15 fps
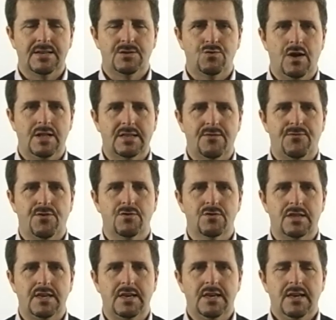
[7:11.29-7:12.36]
ah, su altri
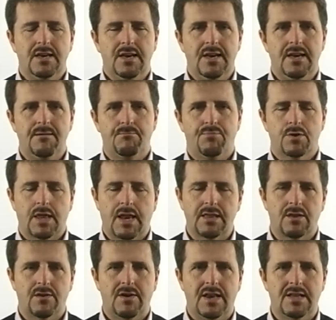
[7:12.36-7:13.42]
fronti eh, potrà
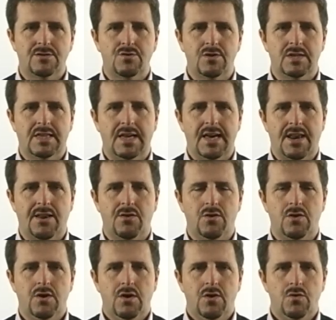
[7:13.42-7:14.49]
trovare al suo interno